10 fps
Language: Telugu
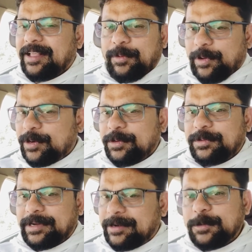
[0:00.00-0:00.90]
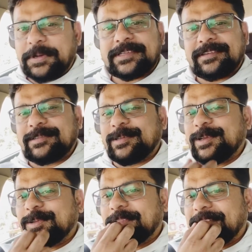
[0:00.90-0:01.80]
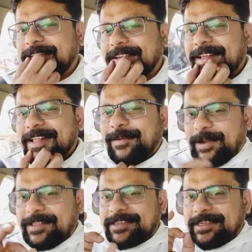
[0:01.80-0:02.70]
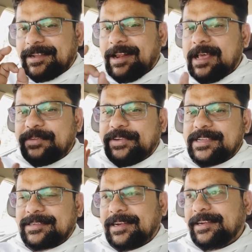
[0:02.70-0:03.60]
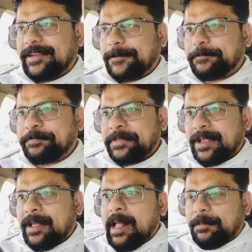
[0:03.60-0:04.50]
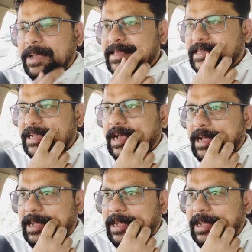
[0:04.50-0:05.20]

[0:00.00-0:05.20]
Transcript: వారు నన్ను ప్రశ్నించడం జరుగుతుంది వాళ్ళందరికీ చిన్న క్లారిఫికేషన్ అండి బేసిక్ గా